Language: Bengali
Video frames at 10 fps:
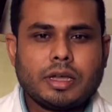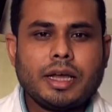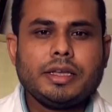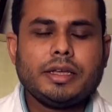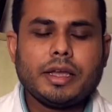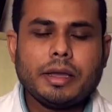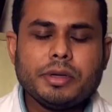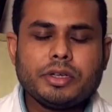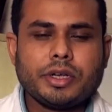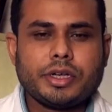তাই এ
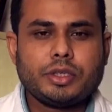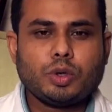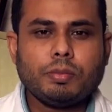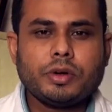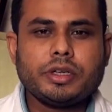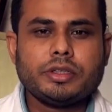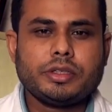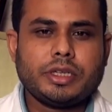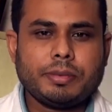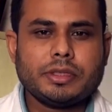বিষয়ে সমন্বিত
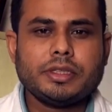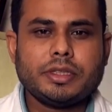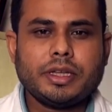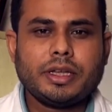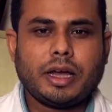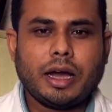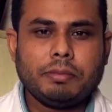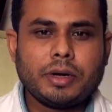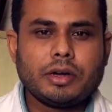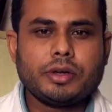সেবা দিতে
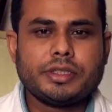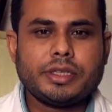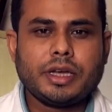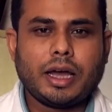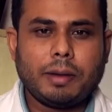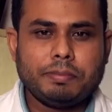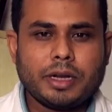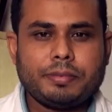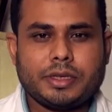আমরা রয়েছি আপনার